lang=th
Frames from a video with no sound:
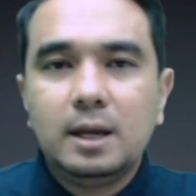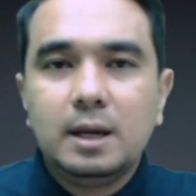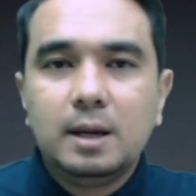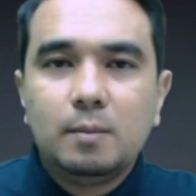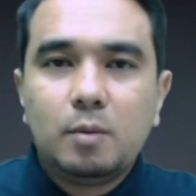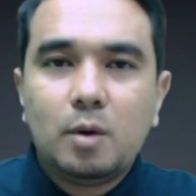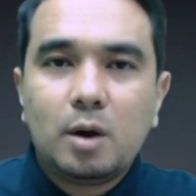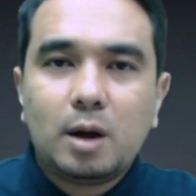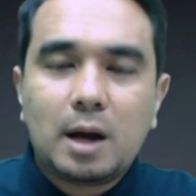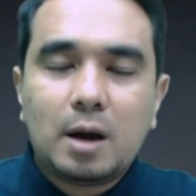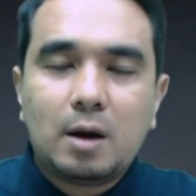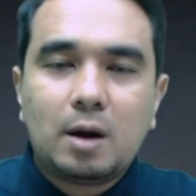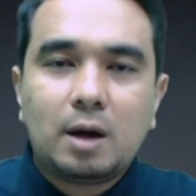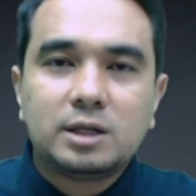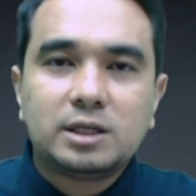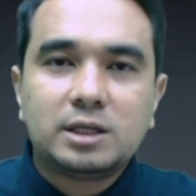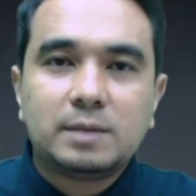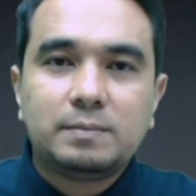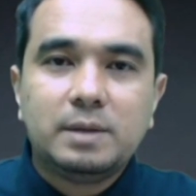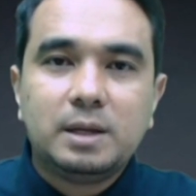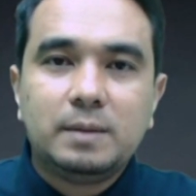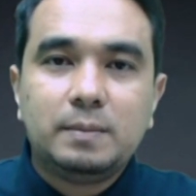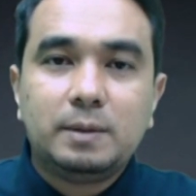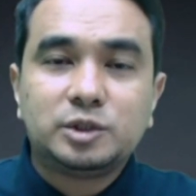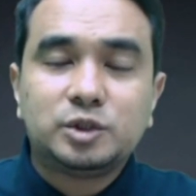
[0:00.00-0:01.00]
พวกเขาก็จะ
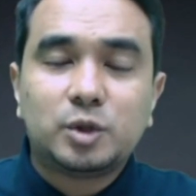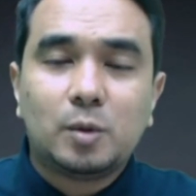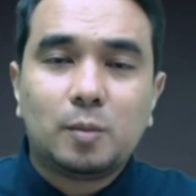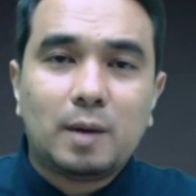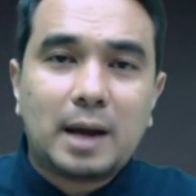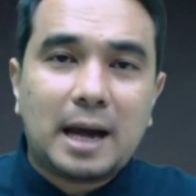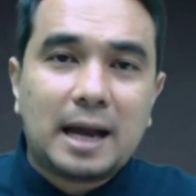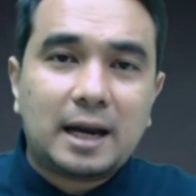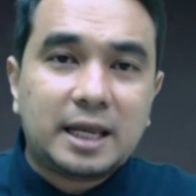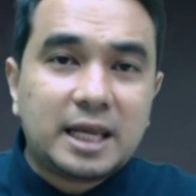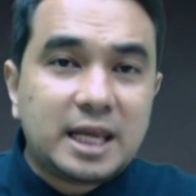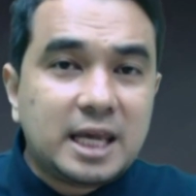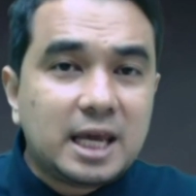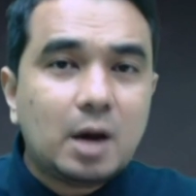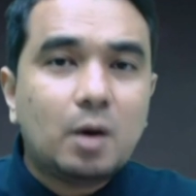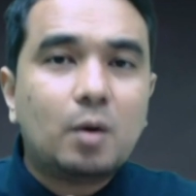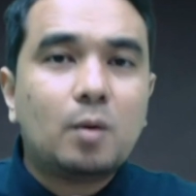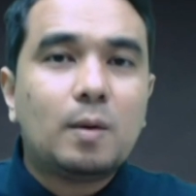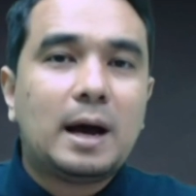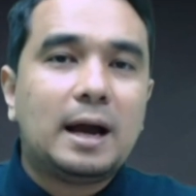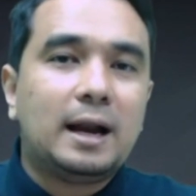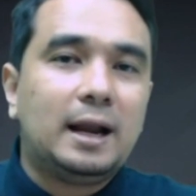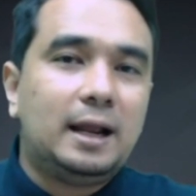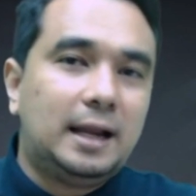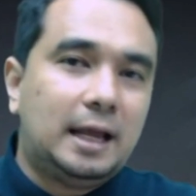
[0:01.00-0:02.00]
มีประสบการณ์เที่ยวก
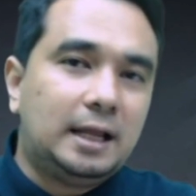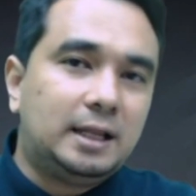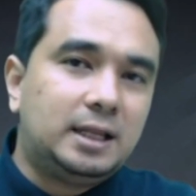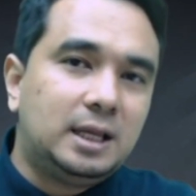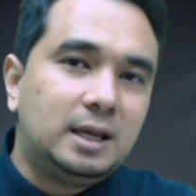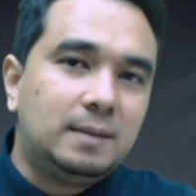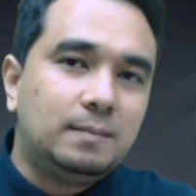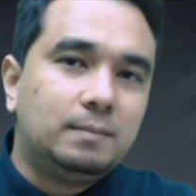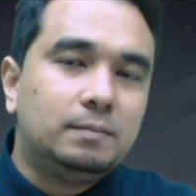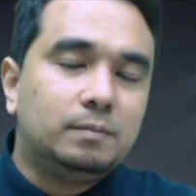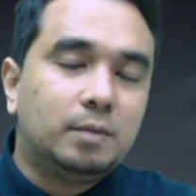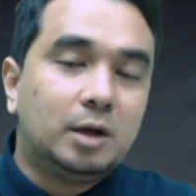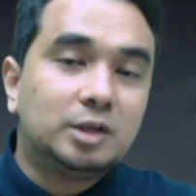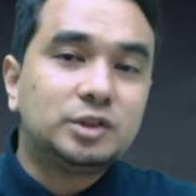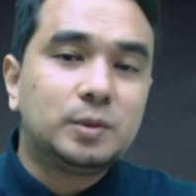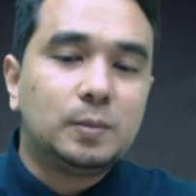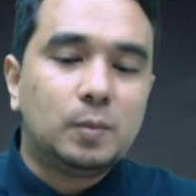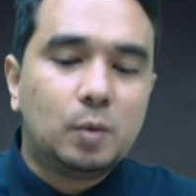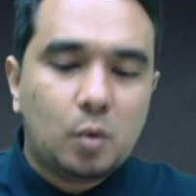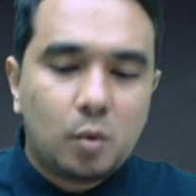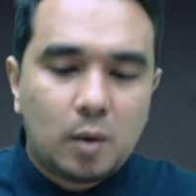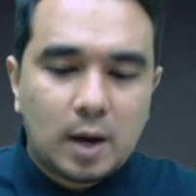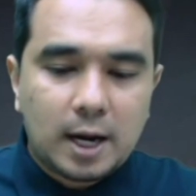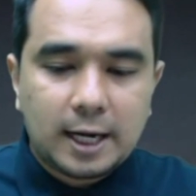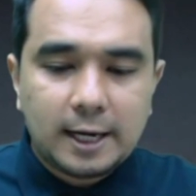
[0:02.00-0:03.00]
ว่าหลาย ๆ ทีม พอสม
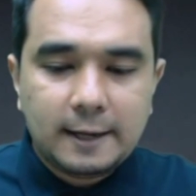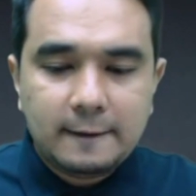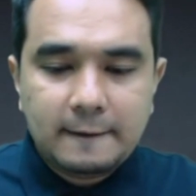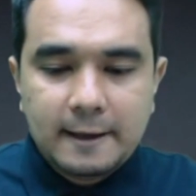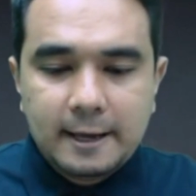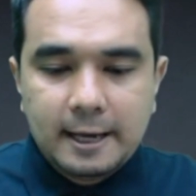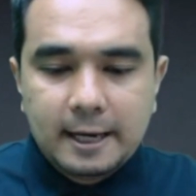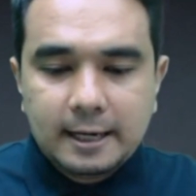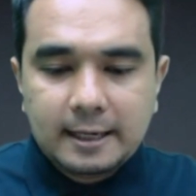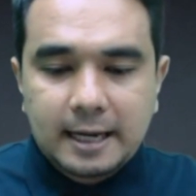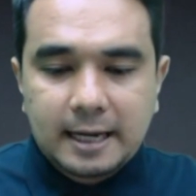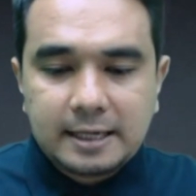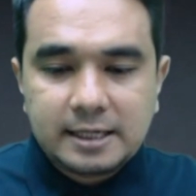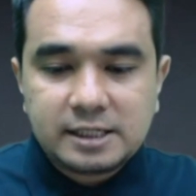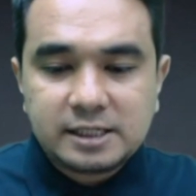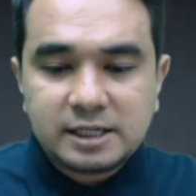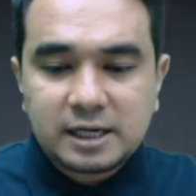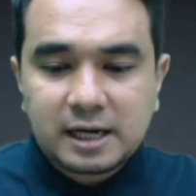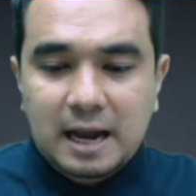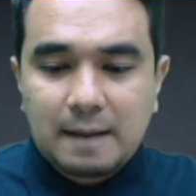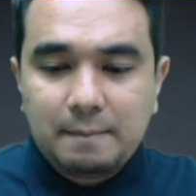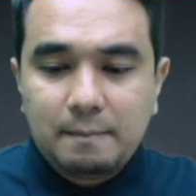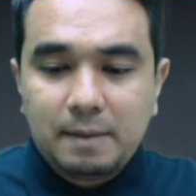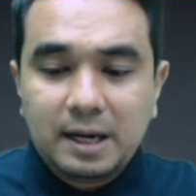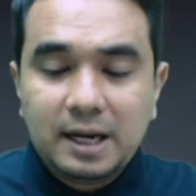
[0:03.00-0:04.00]
ควรและนี่จะ
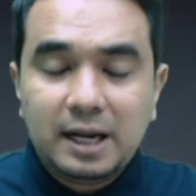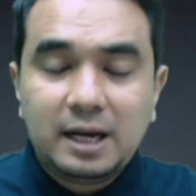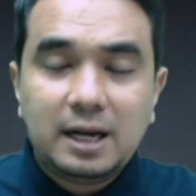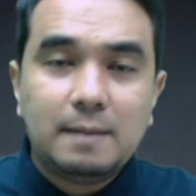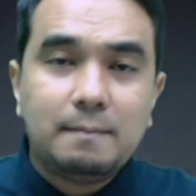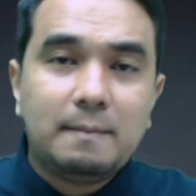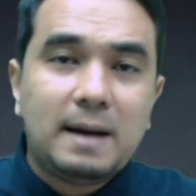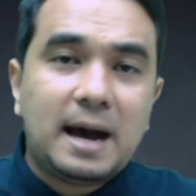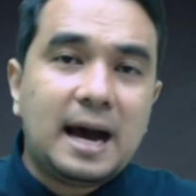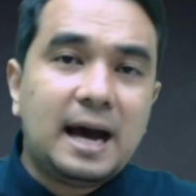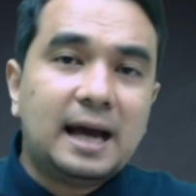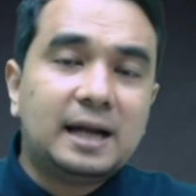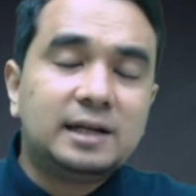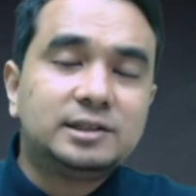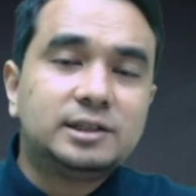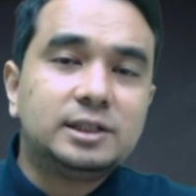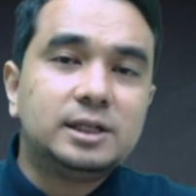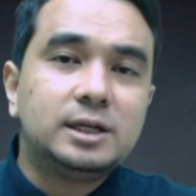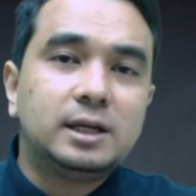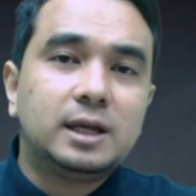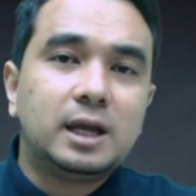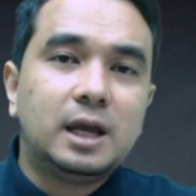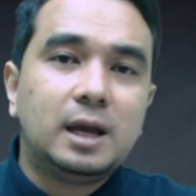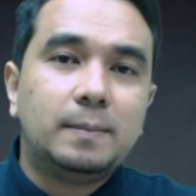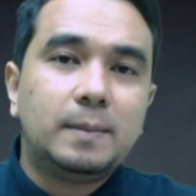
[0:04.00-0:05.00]
กลับมาเล่นในบ้าน ซึ่ง
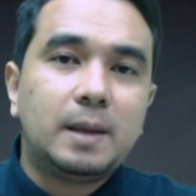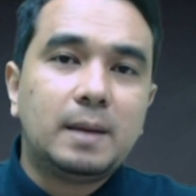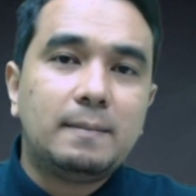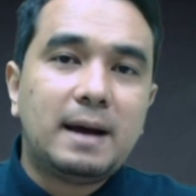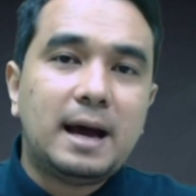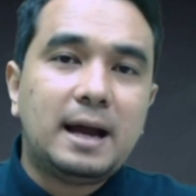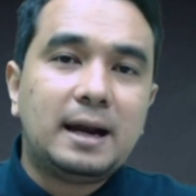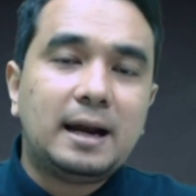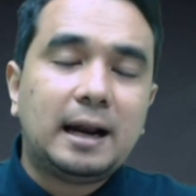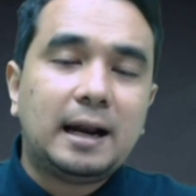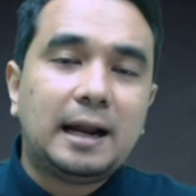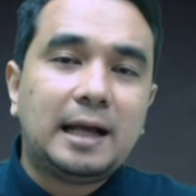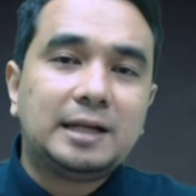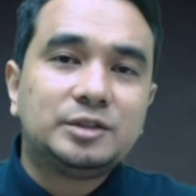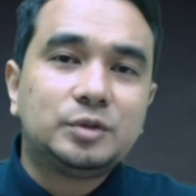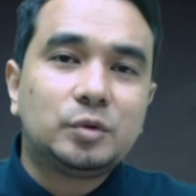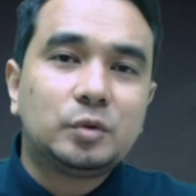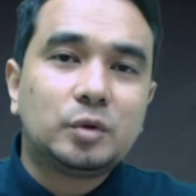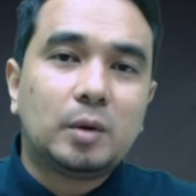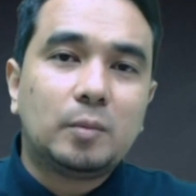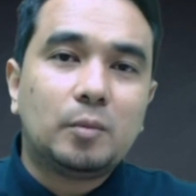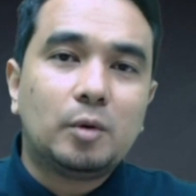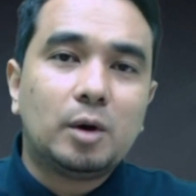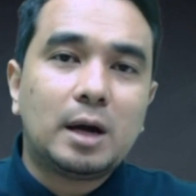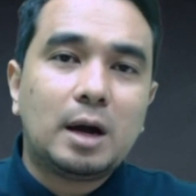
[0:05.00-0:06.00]
เกมในบ้านนั้นล่าสุดข
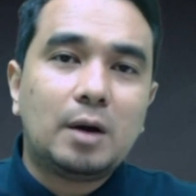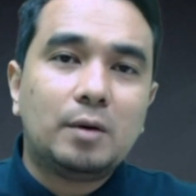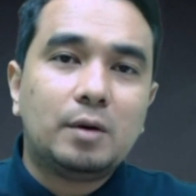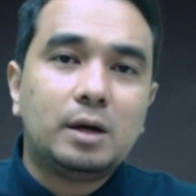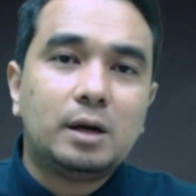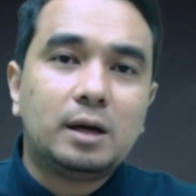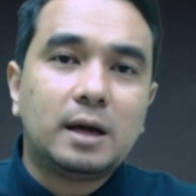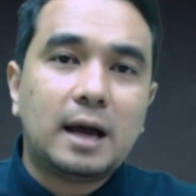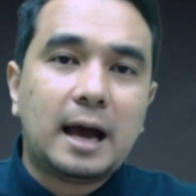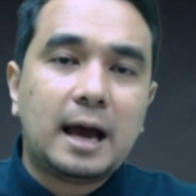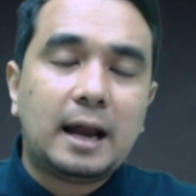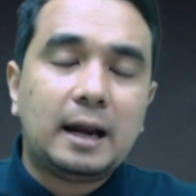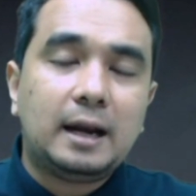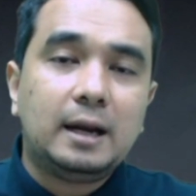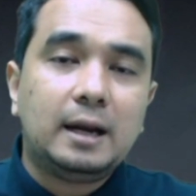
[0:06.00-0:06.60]
องพวกเขาคือการ